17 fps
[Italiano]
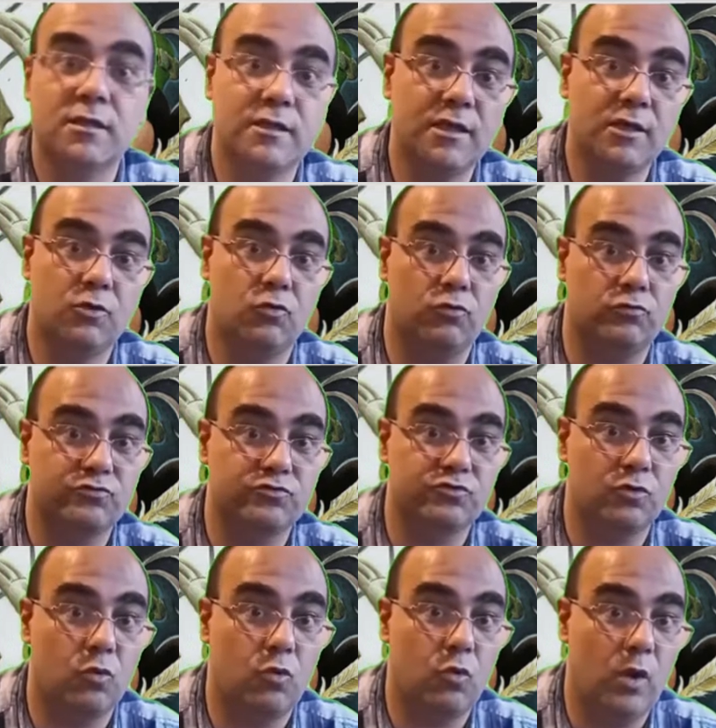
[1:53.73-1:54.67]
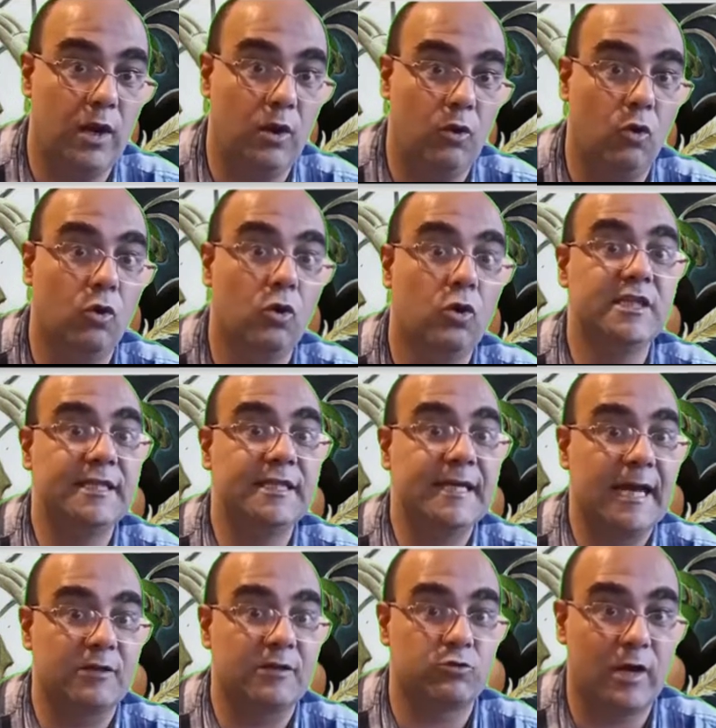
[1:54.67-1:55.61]
incluso quello
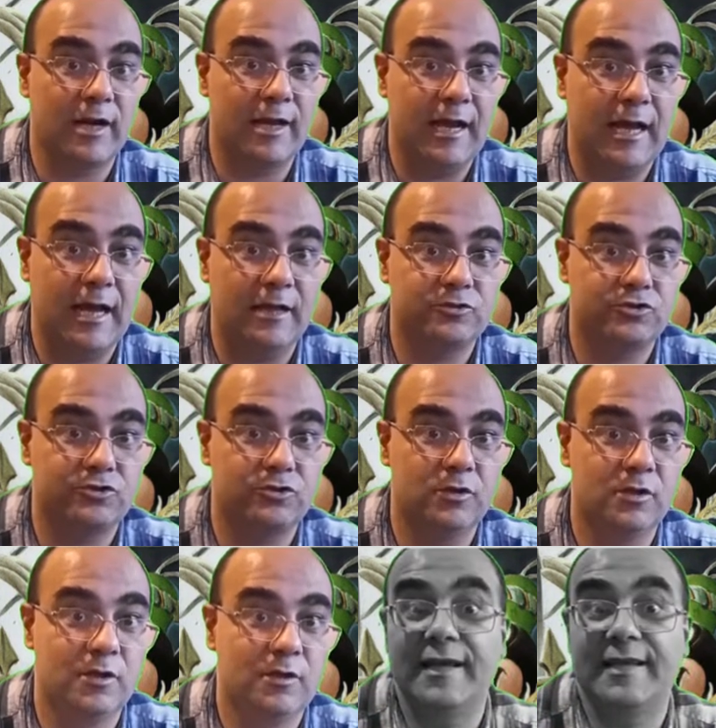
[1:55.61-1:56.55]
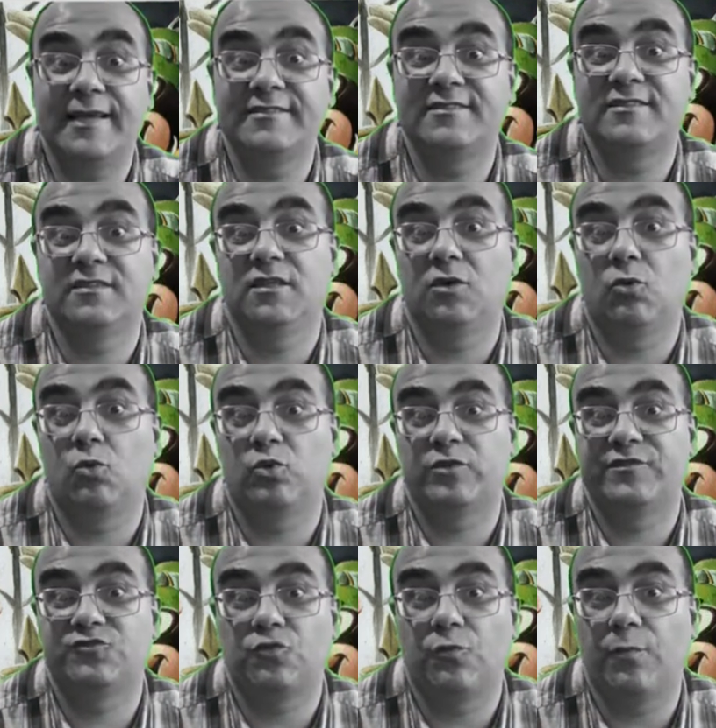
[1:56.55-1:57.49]
dedicato al calcio, anche se in
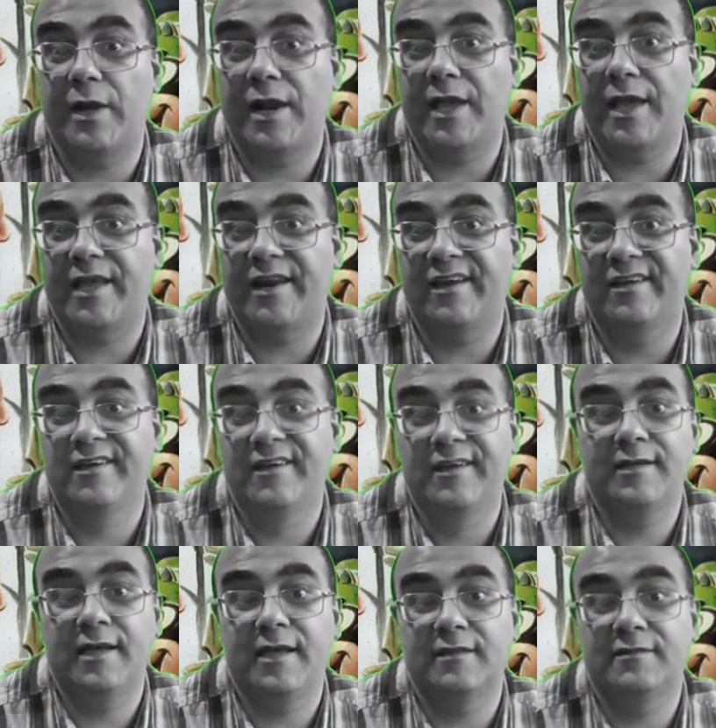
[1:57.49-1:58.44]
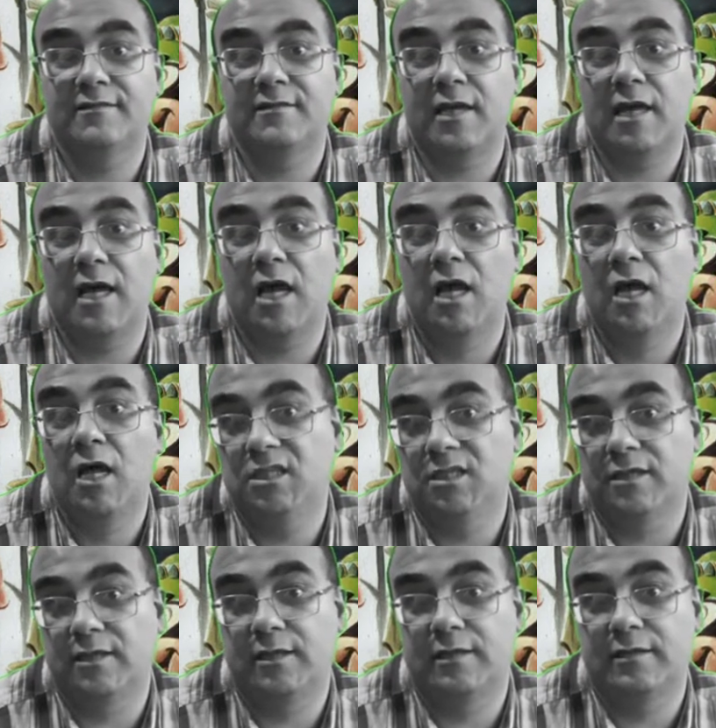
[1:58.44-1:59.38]
questo parere rientra
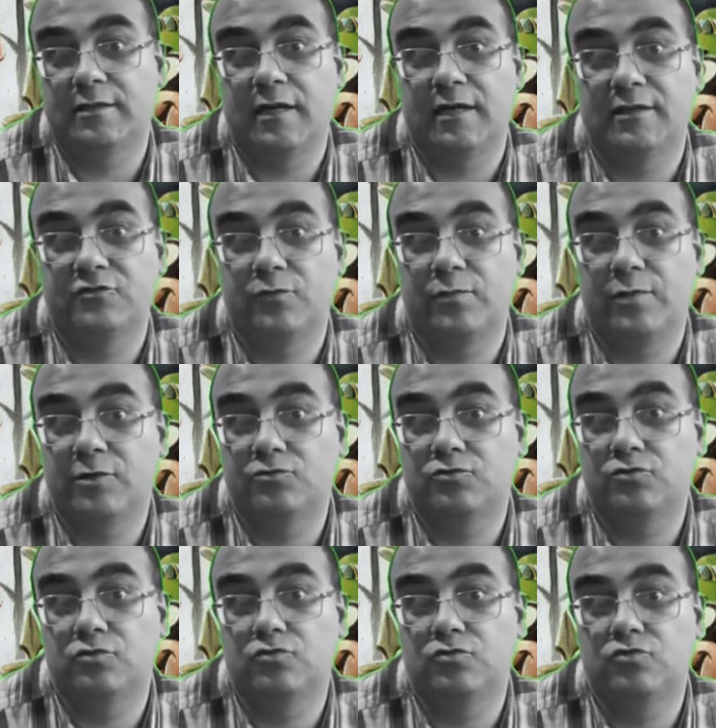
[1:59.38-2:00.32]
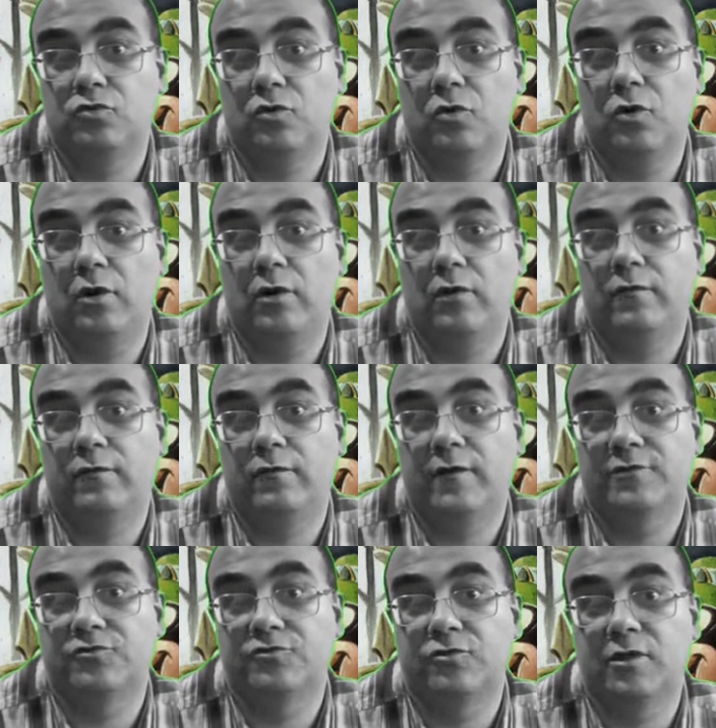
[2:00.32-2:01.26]
in realtà soprattutto il
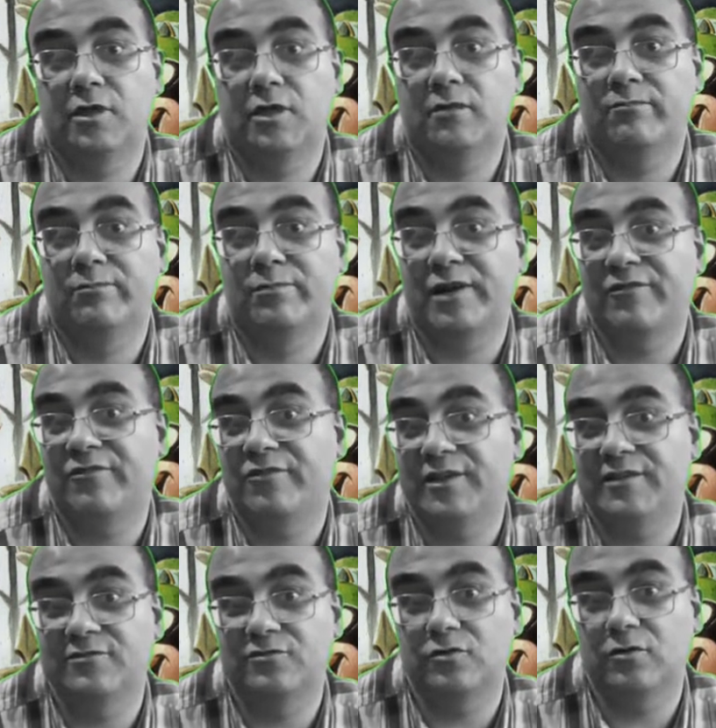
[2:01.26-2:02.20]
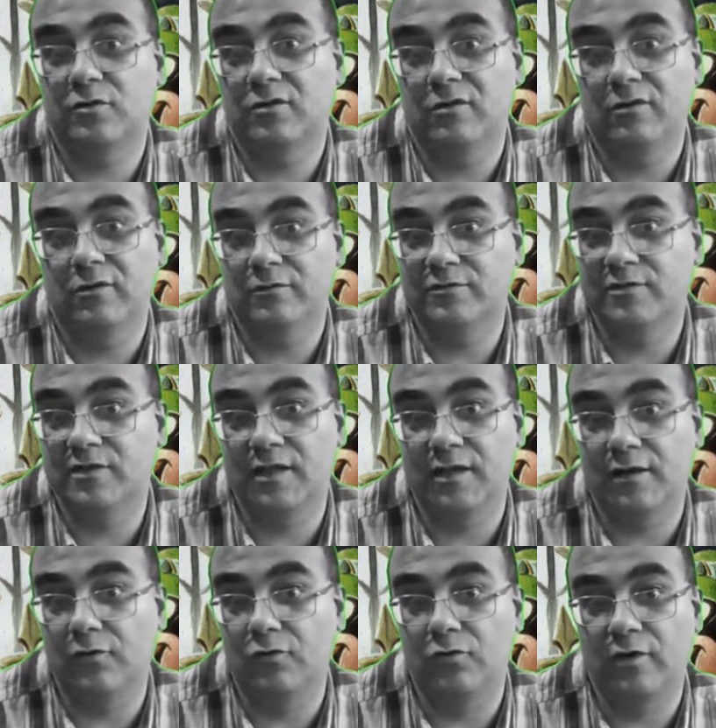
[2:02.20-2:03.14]
fatto che preferisco di
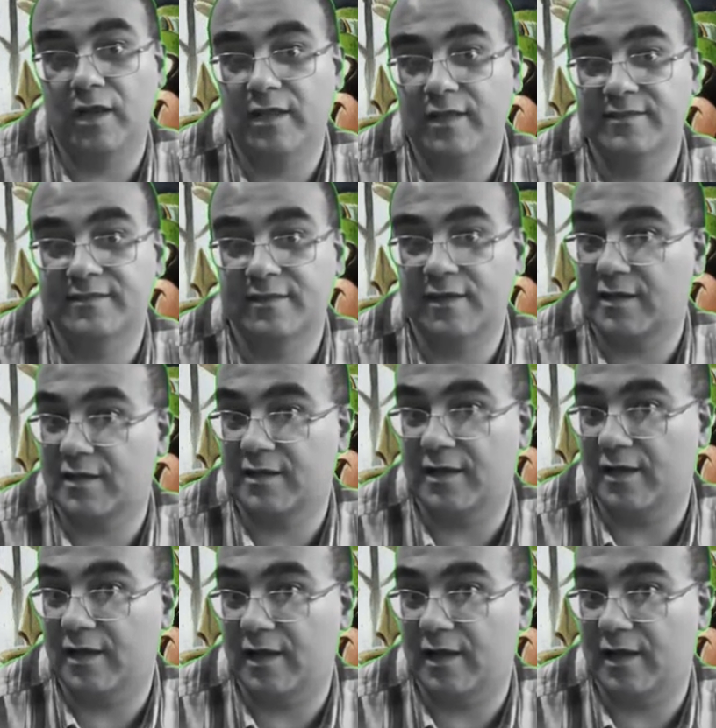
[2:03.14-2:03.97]
gran lunga gli scacchi al